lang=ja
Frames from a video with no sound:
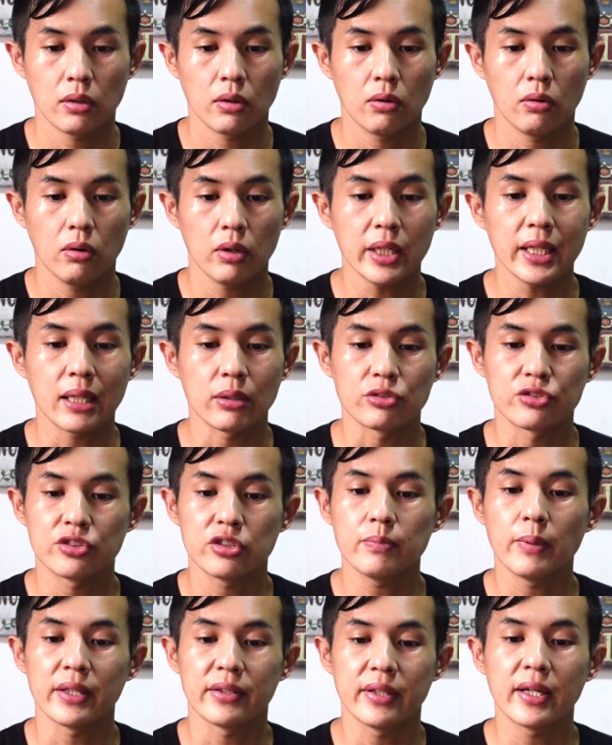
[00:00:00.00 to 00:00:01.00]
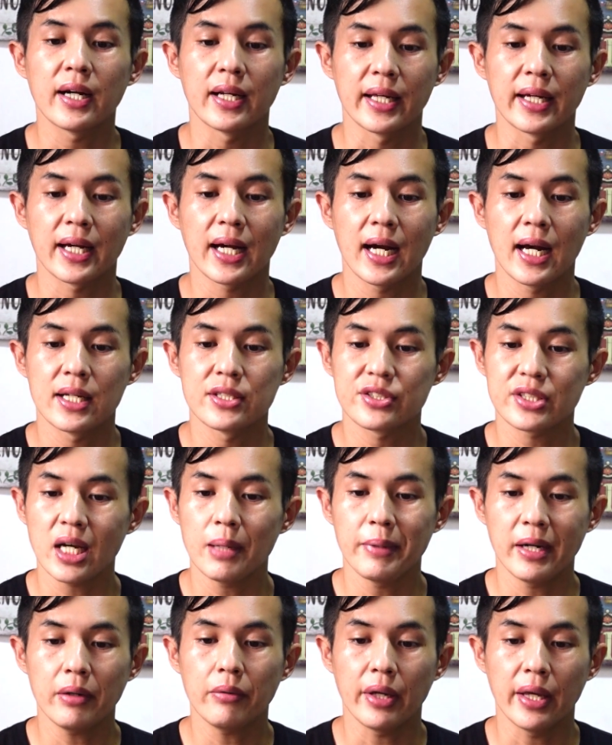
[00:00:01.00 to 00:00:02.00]
これらの全てがね、監視
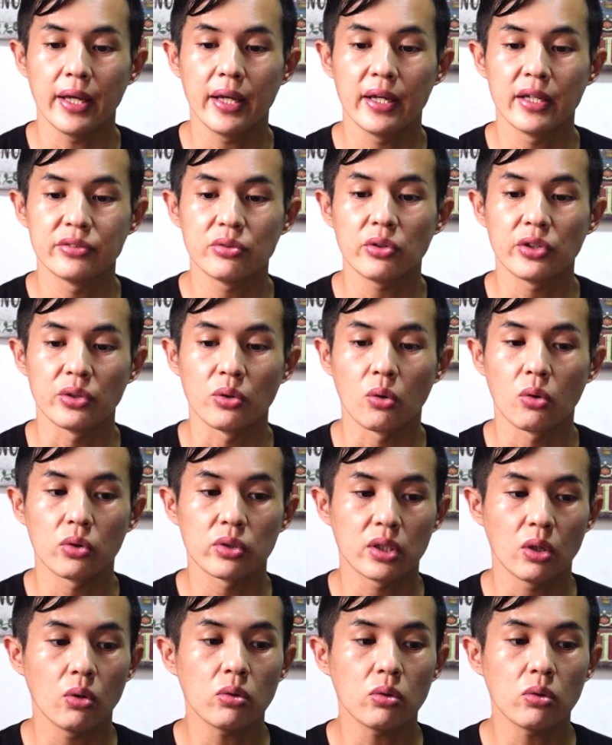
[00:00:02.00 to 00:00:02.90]
カメラの映像に残って